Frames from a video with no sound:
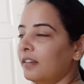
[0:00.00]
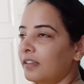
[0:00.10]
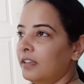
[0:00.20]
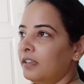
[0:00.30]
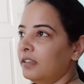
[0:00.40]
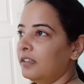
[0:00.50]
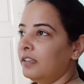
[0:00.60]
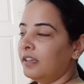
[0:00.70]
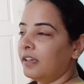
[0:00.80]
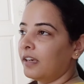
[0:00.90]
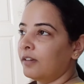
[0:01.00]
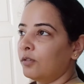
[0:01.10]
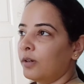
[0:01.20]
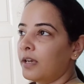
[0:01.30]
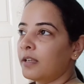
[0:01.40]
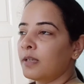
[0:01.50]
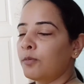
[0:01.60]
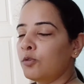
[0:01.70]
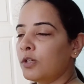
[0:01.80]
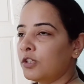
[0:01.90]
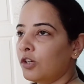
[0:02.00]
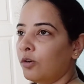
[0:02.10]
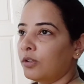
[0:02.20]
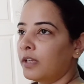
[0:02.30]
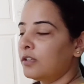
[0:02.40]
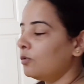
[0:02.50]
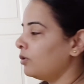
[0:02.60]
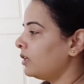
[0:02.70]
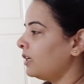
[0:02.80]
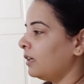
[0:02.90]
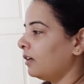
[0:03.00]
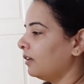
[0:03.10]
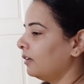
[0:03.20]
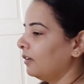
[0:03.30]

कि ये है वो है सब कुछ अच्छा होता है ज़रूरी नहीं है